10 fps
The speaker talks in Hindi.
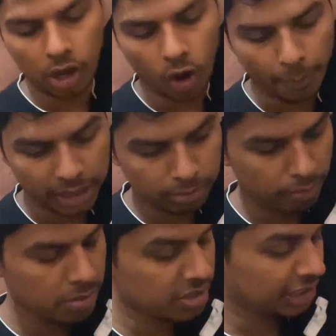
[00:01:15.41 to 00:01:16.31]
हमारी
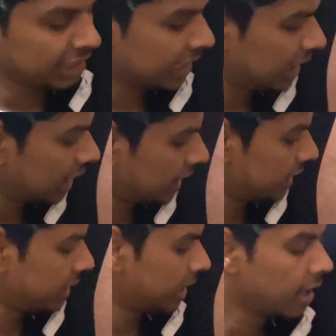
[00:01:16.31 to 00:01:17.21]
मम्मी बेचारी अकेली
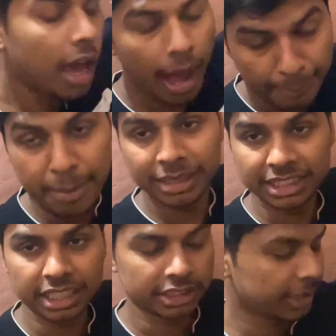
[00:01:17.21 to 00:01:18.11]
लगी हैं हम भी
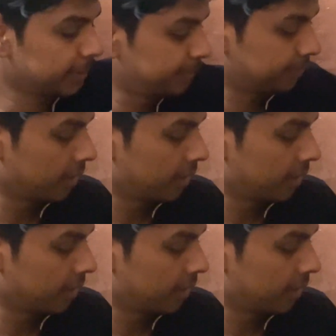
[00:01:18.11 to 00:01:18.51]
मदद करते हैं